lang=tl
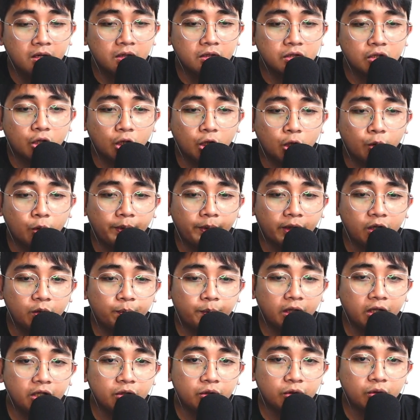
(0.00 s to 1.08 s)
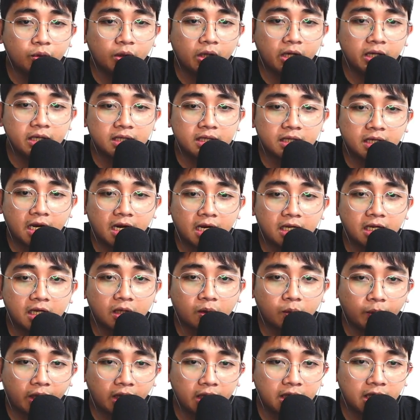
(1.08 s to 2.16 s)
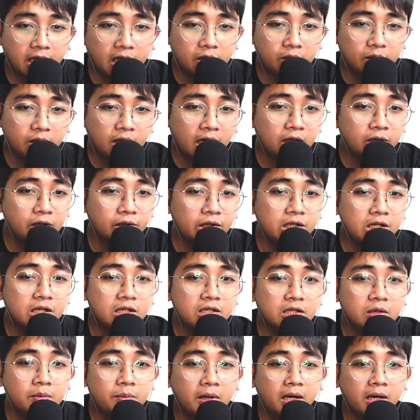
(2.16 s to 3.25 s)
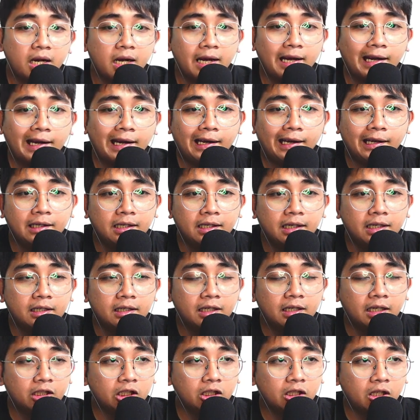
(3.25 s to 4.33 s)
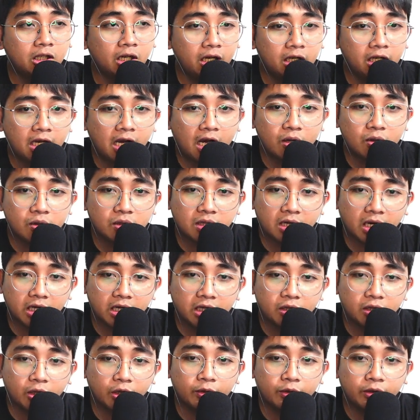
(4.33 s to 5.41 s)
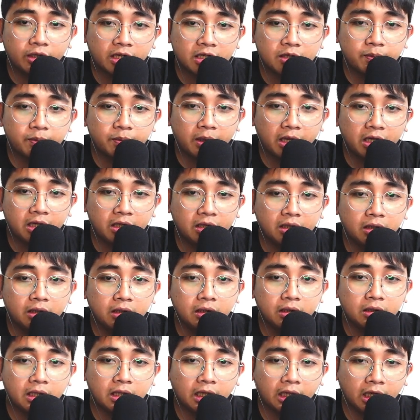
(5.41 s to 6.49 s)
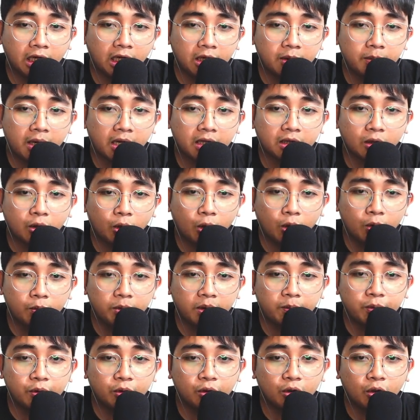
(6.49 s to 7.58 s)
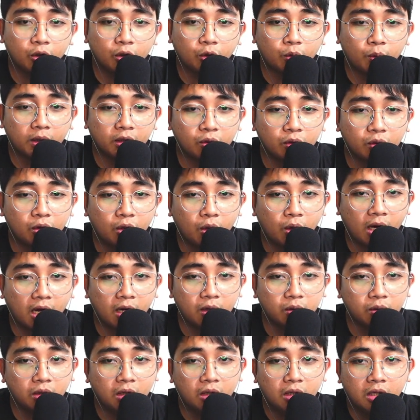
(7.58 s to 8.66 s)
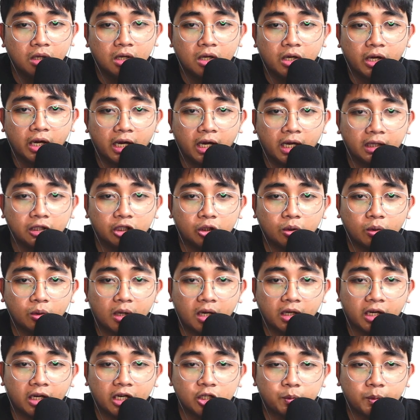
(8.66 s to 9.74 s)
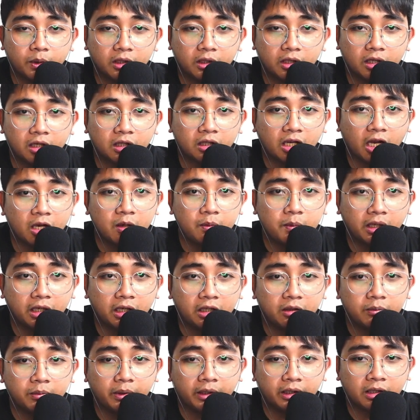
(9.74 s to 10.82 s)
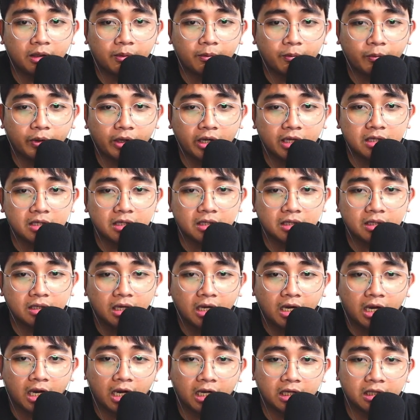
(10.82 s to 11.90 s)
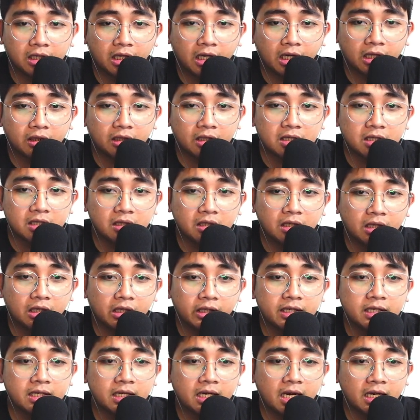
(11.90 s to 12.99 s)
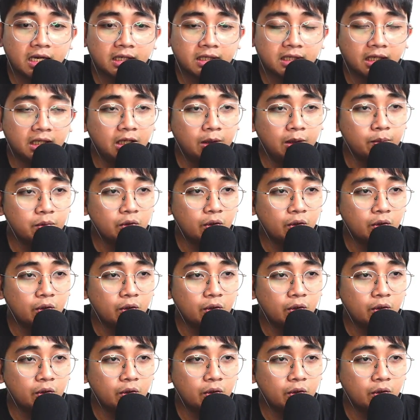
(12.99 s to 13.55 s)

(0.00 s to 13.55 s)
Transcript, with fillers: So pwedeng pwede nyo to guys uh, laruin, lalong lalo na dyan sa mga nagte-training outside or just playing the game at home if you don't want to go out. And dito nga guys, pwede rin tayo mag-invite ng friends and get sneakers as a gift.